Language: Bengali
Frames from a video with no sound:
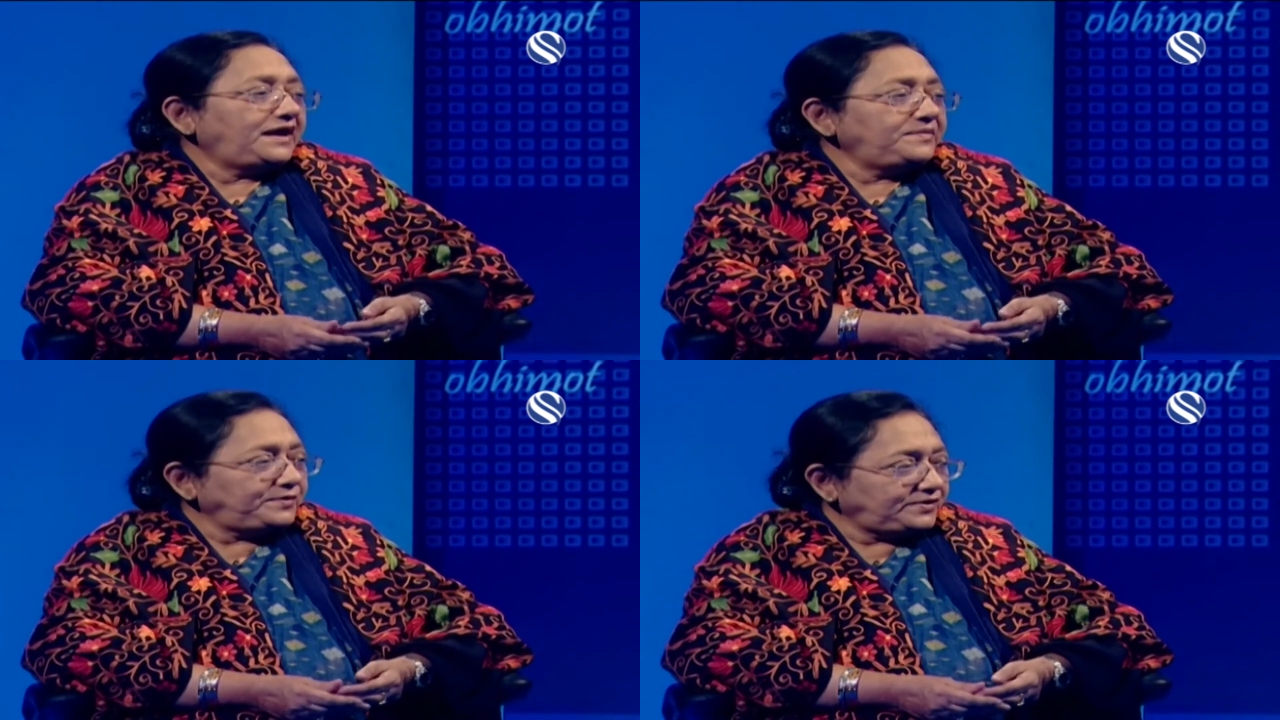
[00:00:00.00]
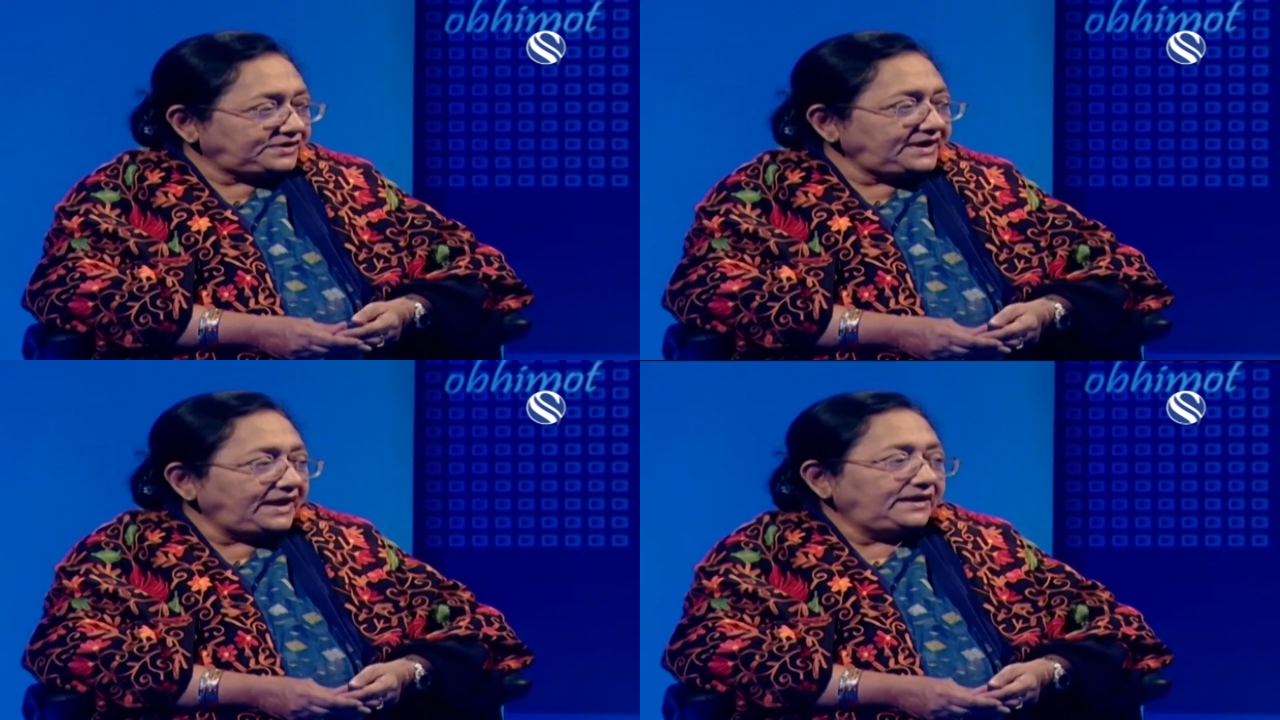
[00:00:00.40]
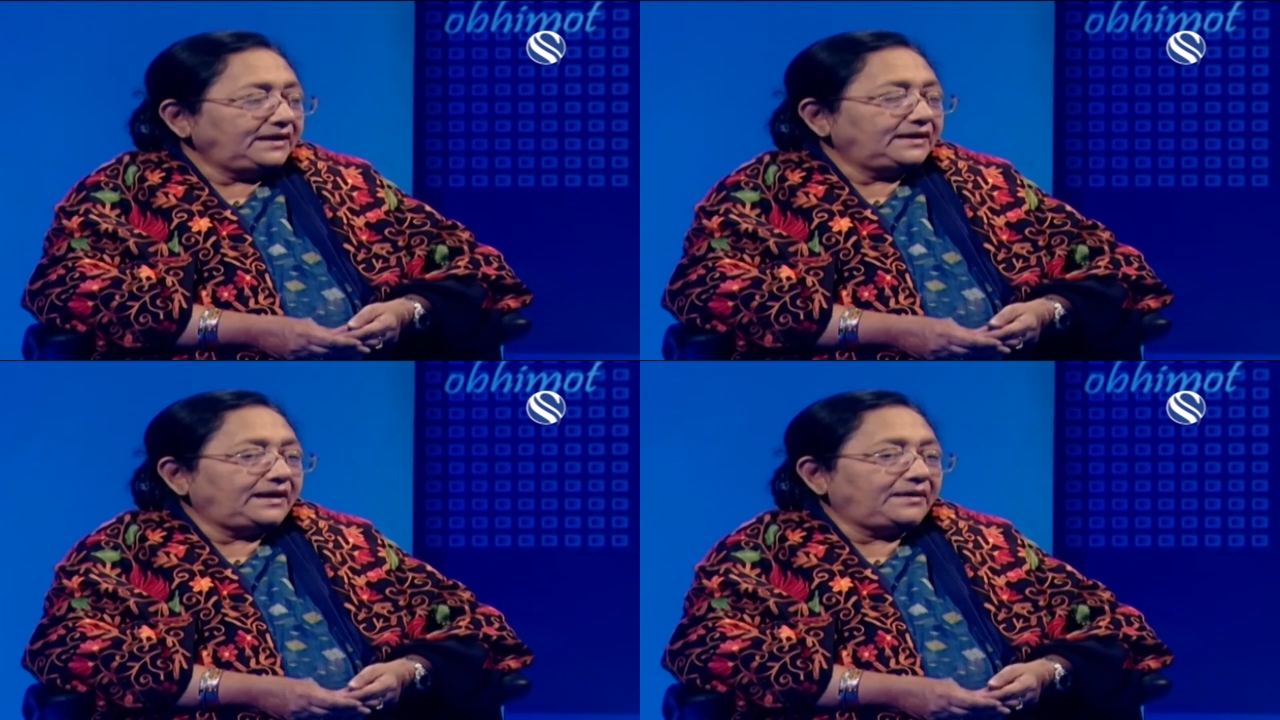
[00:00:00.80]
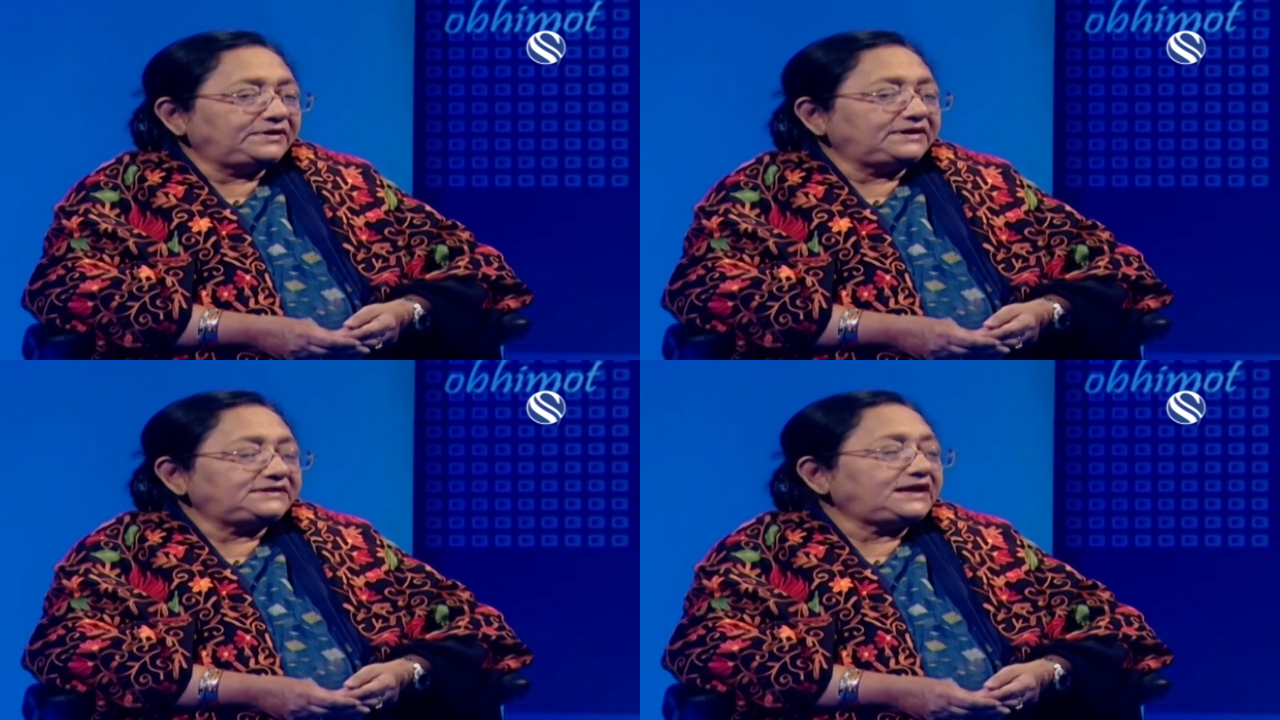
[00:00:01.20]
এই প্রশ্নেই
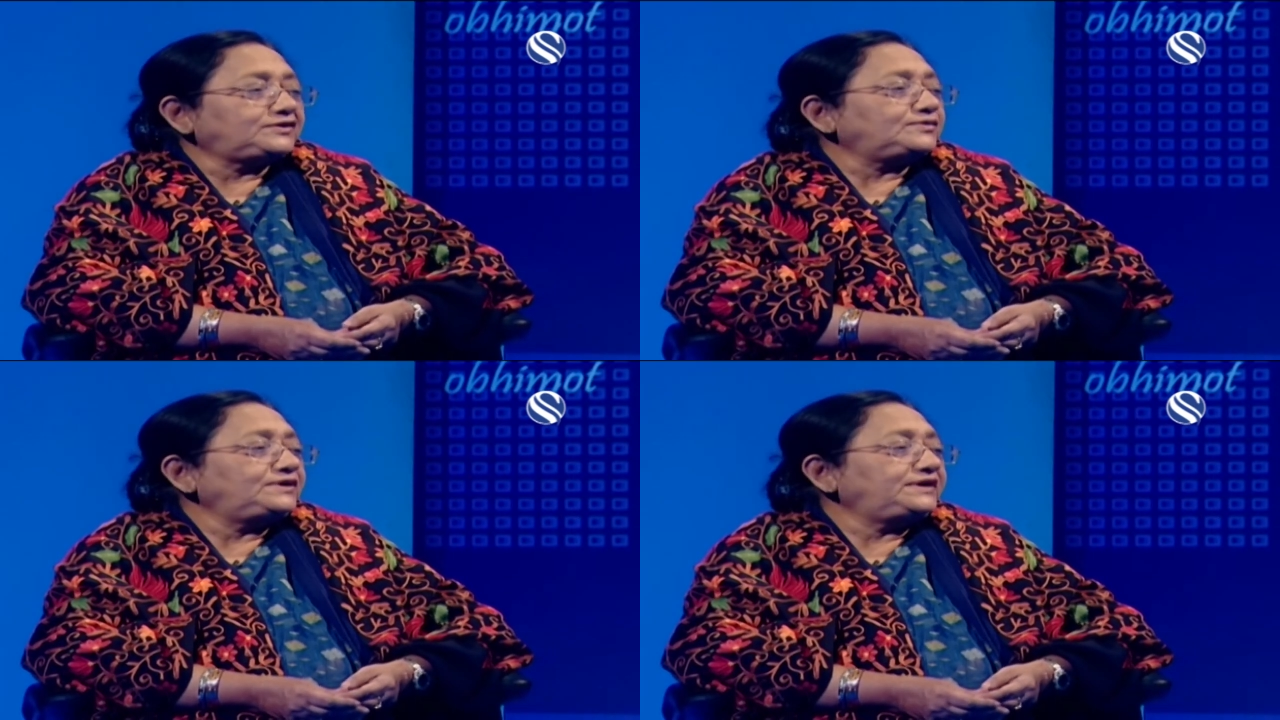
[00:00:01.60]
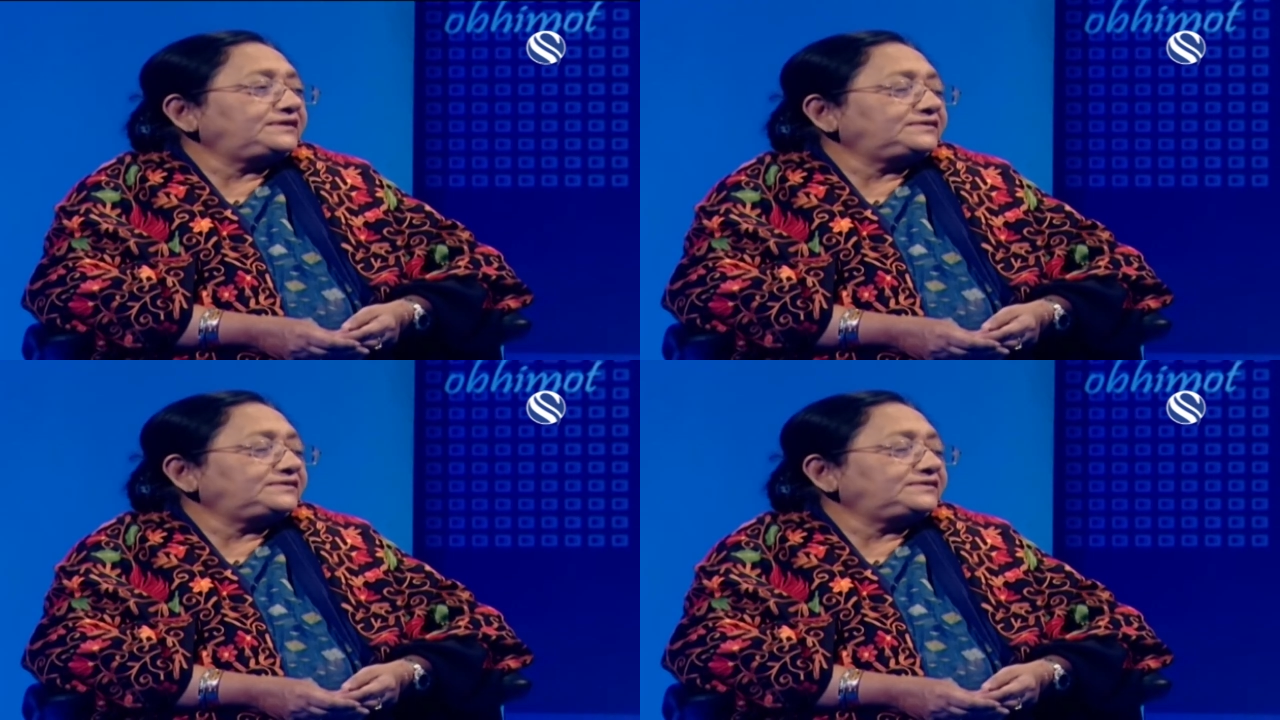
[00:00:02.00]
আমাদের ছাত্রলীগ